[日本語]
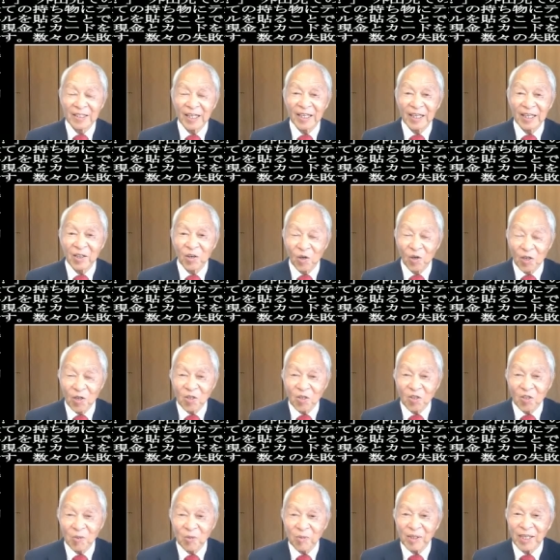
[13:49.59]
で、これ
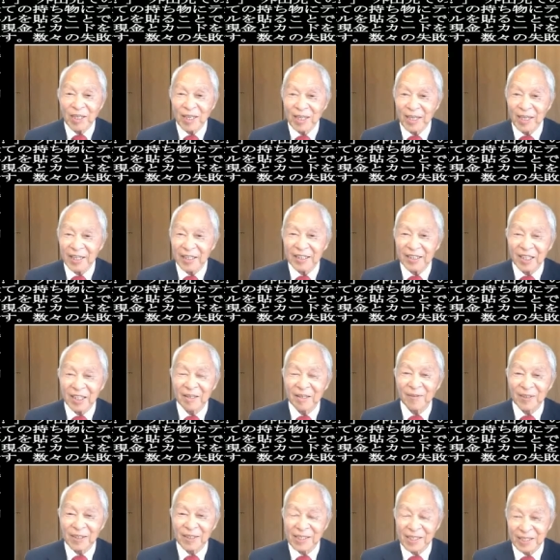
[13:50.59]
を首からかけて
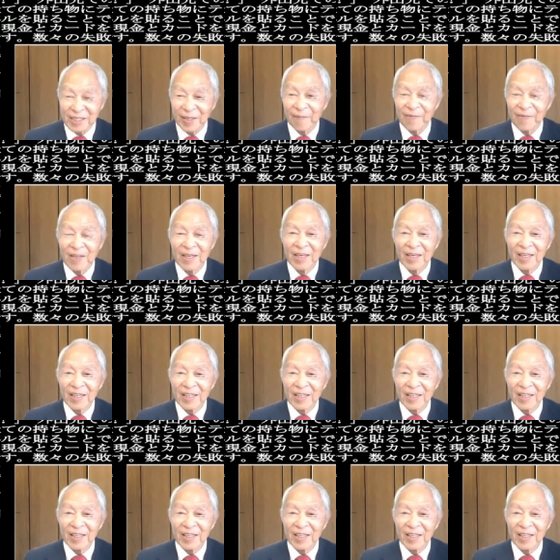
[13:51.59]
ればですね、